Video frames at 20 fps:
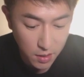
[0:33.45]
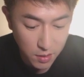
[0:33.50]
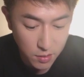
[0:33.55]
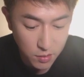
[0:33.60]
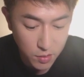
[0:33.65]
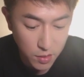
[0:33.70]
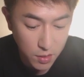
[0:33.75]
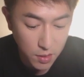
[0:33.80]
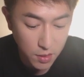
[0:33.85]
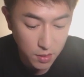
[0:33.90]

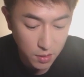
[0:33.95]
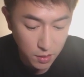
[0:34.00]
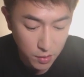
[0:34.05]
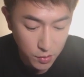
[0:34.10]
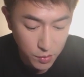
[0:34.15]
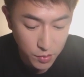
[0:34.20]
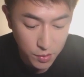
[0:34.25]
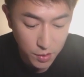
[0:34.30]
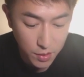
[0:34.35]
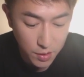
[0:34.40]
这个
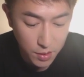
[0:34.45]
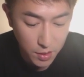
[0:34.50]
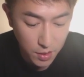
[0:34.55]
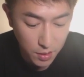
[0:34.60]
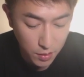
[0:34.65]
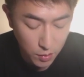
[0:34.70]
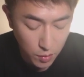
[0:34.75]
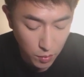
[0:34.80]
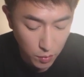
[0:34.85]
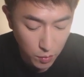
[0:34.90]
设定
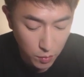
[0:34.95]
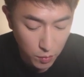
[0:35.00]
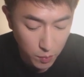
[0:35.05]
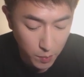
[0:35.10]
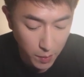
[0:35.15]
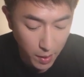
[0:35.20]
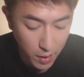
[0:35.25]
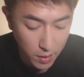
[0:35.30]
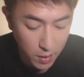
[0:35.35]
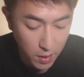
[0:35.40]
都
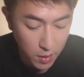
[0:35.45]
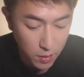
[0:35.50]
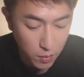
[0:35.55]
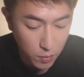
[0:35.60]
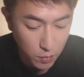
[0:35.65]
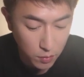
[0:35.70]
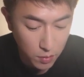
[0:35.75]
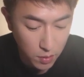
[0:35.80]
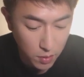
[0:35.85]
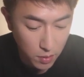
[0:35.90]
把它弄
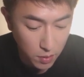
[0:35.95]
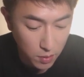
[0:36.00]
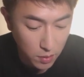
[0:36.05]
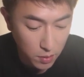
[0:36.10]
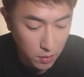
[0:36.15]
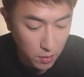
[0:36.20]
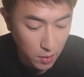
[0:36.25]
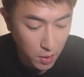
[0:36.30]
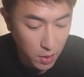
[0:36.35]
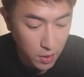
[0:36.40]
得
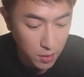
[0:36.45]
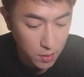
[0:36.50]
很。